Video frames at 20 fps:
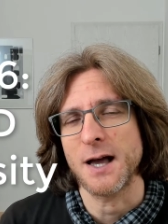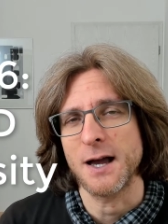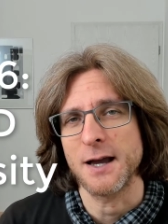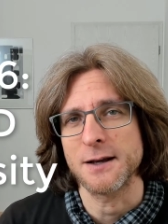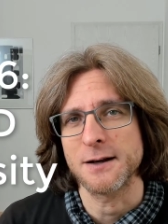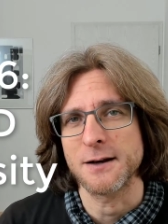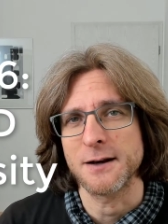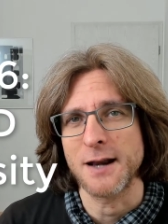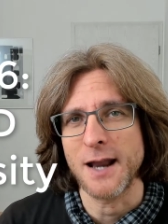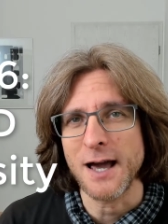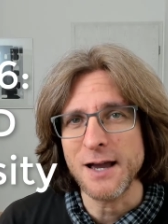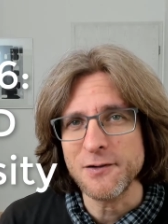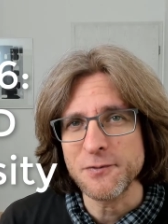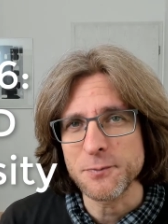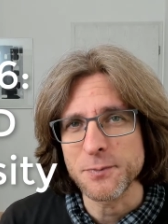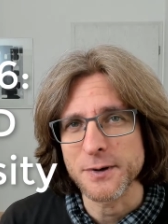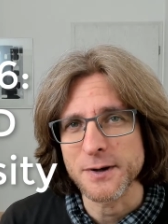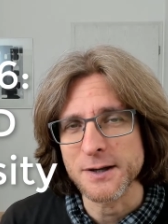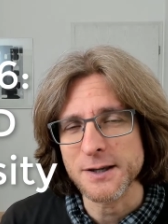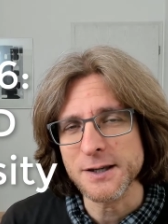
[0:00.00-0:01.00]
einen
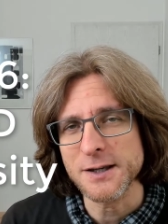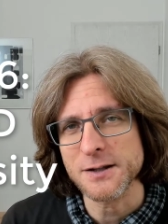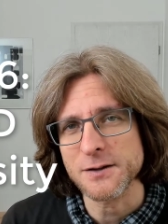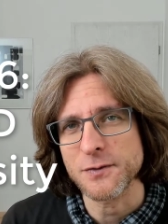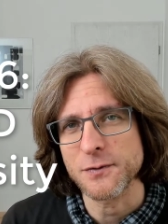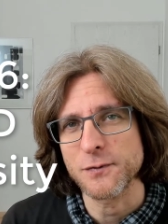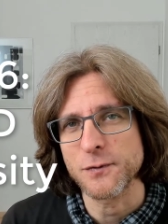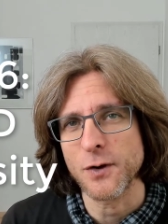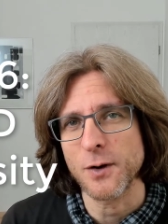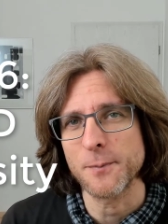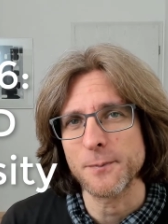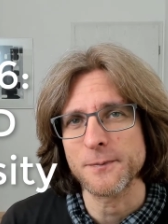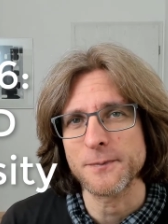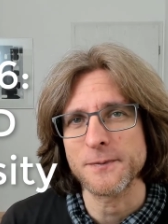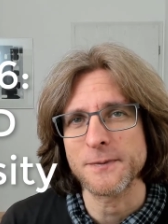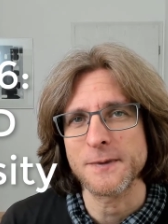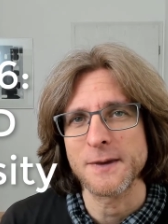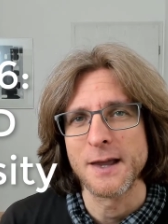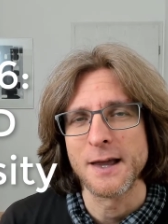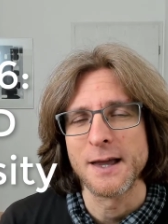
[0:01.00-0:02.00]
Live-Bericht
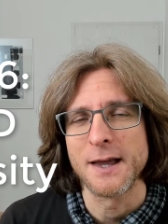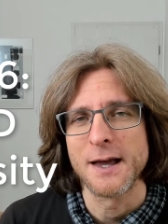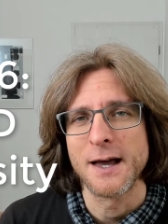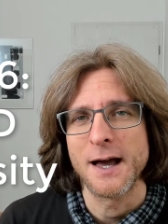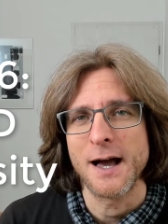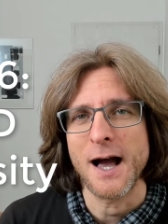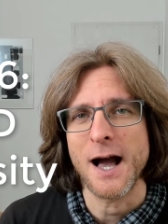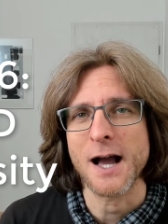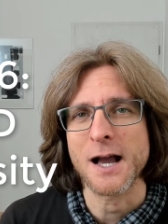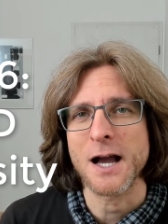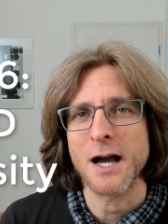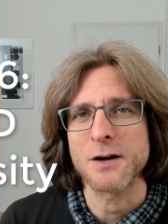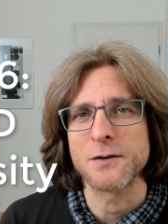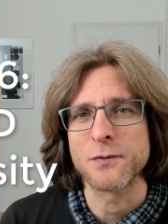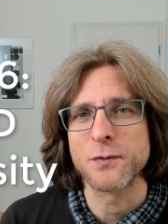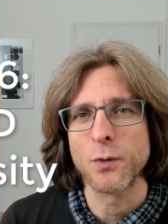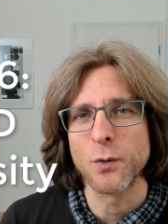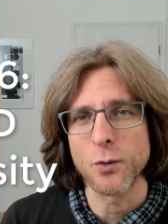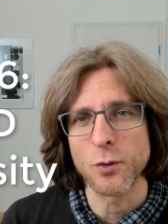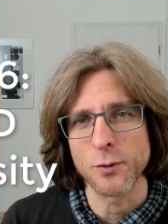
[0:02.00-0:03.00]
vom Ackert
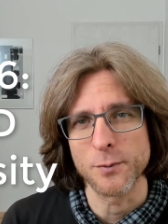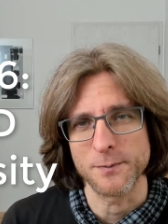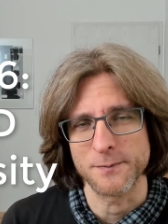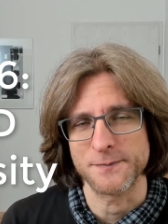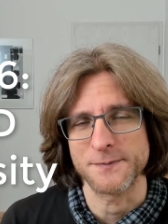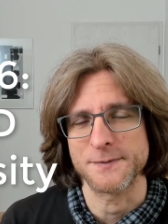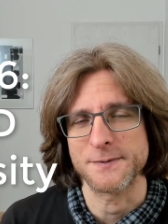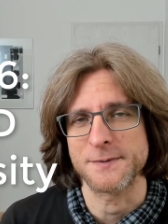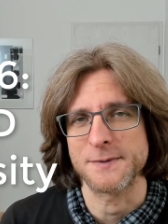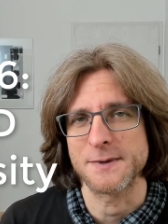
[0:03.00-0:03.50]
Forum,